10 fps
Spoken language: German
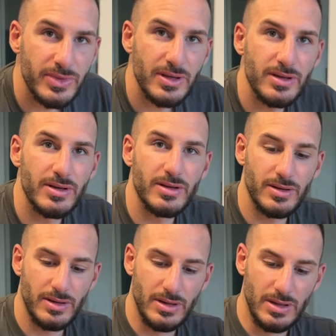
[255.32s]
Wenig
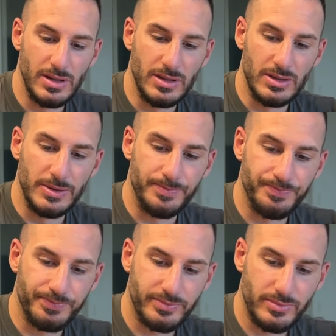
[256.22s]
Säure drin, das
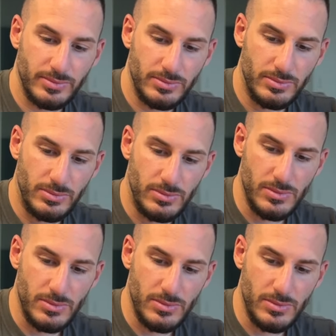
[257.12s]
finde ich schade.